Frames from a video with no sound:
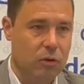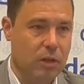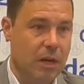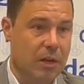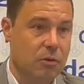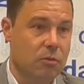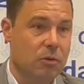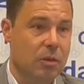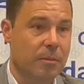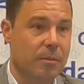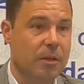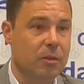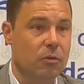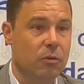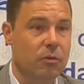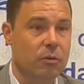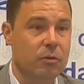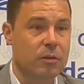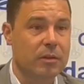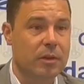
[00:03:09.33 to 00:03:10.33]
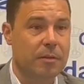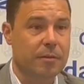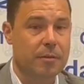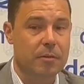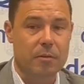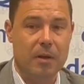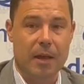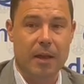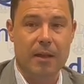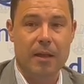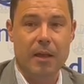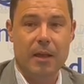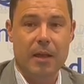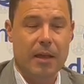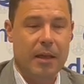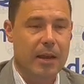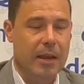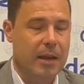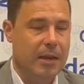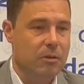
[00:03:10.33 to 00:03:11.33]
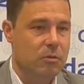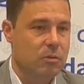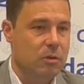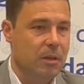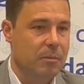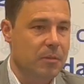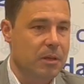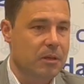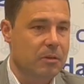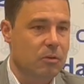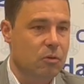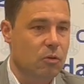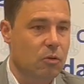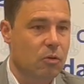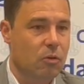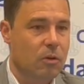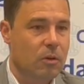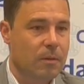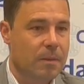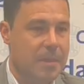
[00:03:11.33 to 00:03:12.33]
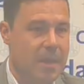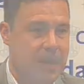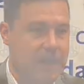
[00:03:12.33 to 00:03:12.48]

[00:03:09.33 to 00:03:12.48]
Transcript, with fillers: del ayuntamiento de nuestra ciudad el Ayuntamiento de